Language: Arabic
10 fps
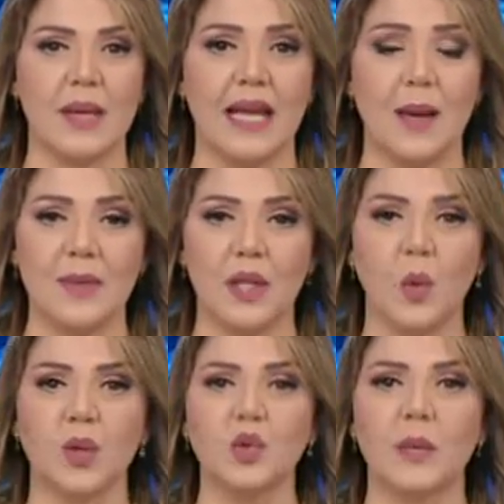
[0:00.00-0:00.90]
الأمن
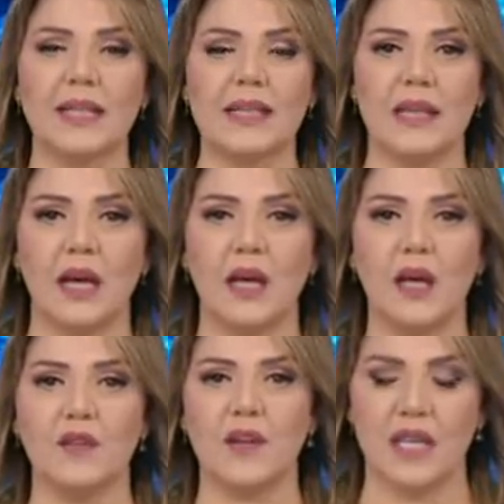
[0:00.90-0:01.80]
والطمأنينة
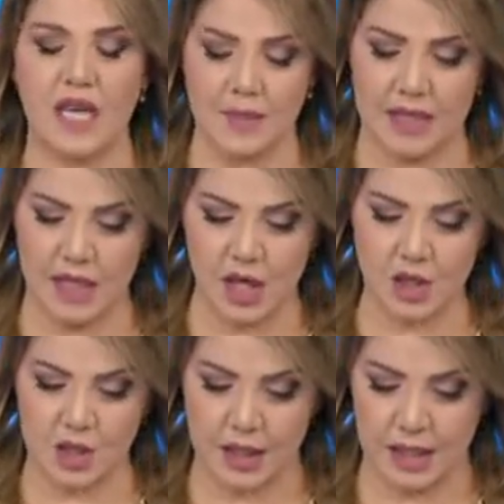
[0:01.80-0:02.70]
في كامل
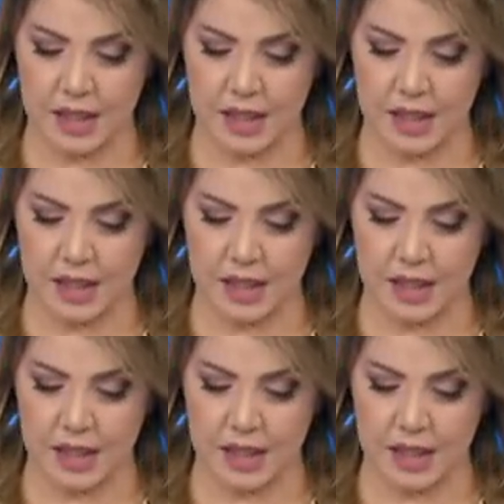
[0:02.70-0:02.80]
أرجاء